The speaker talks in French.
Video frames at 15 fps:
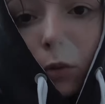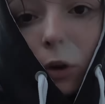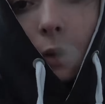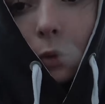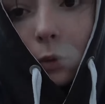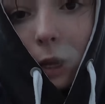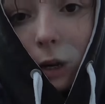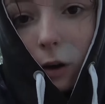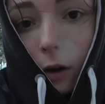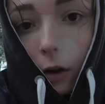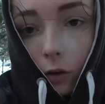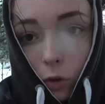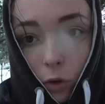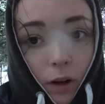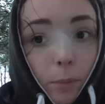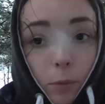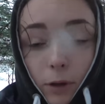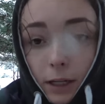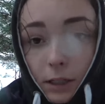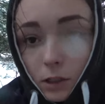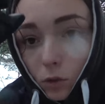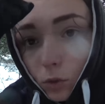pu voir tout à l'heure que les
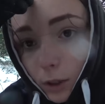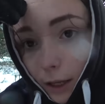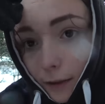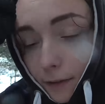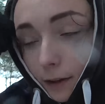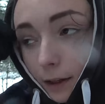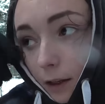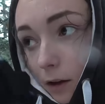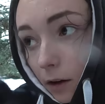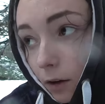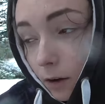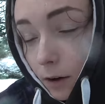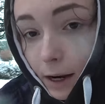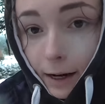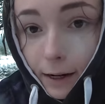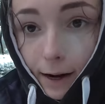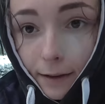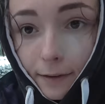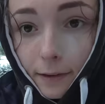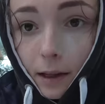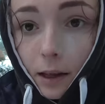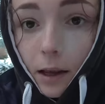ponettes, j'ai dû casser euh, la
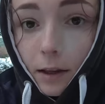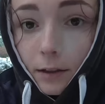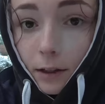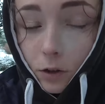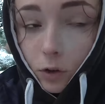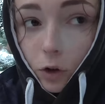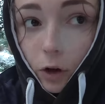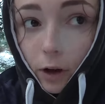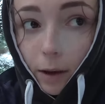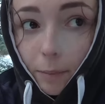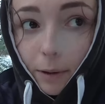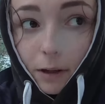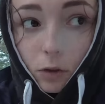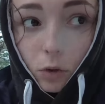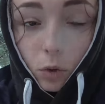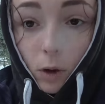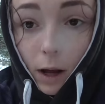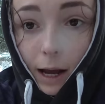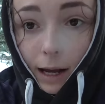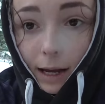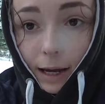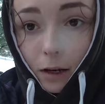glace, sachant que leurs gamelles d'eau
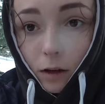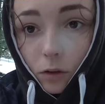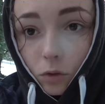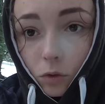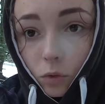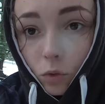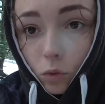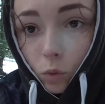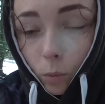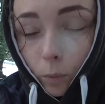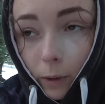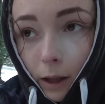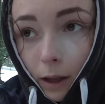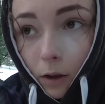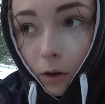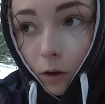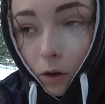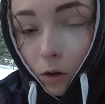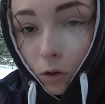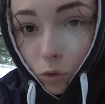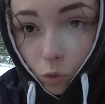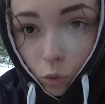à elles ne sont pas
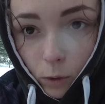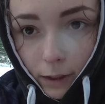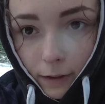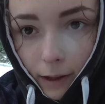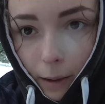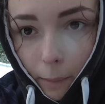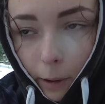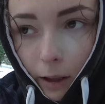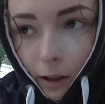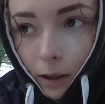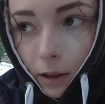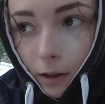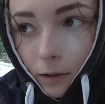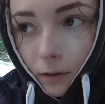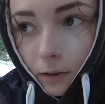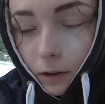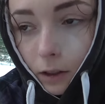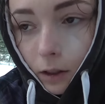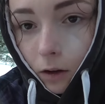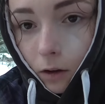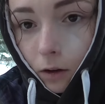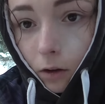euh, sous les arbres.
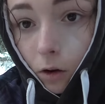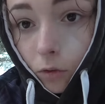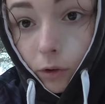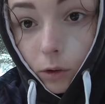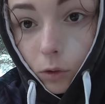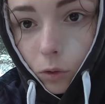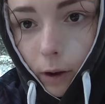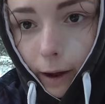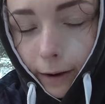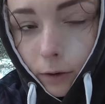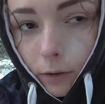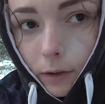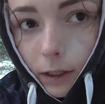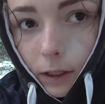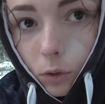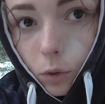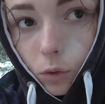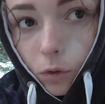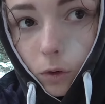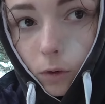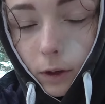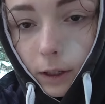C'est euh, en fait à l'entrée
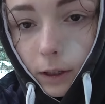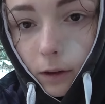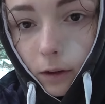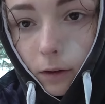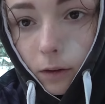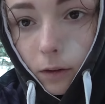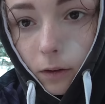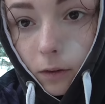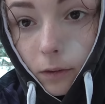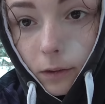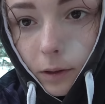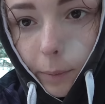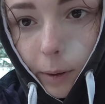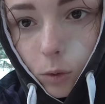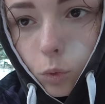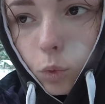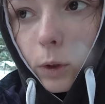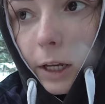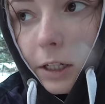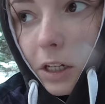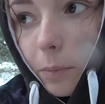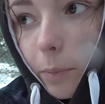devant et c'est pas du tout
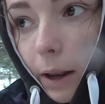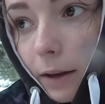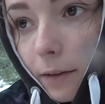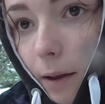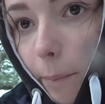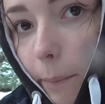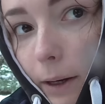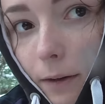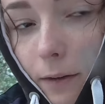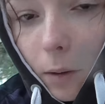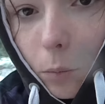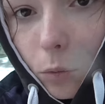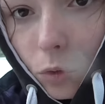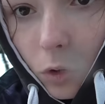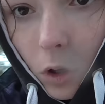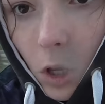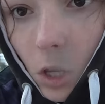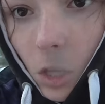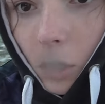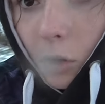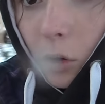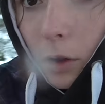caché par les par les arbustes.
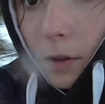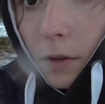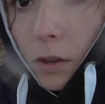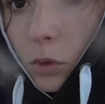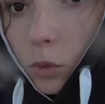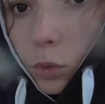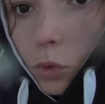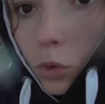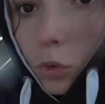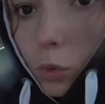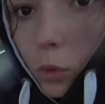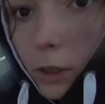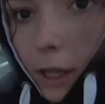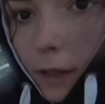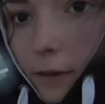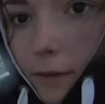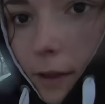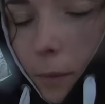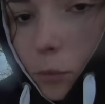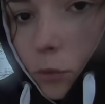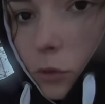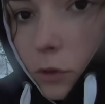Que ici, tout autour, il y a des
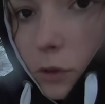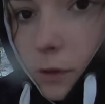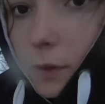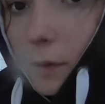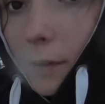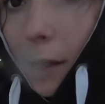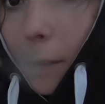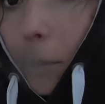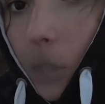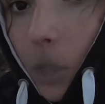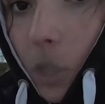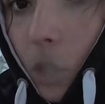arbustes, des arbres.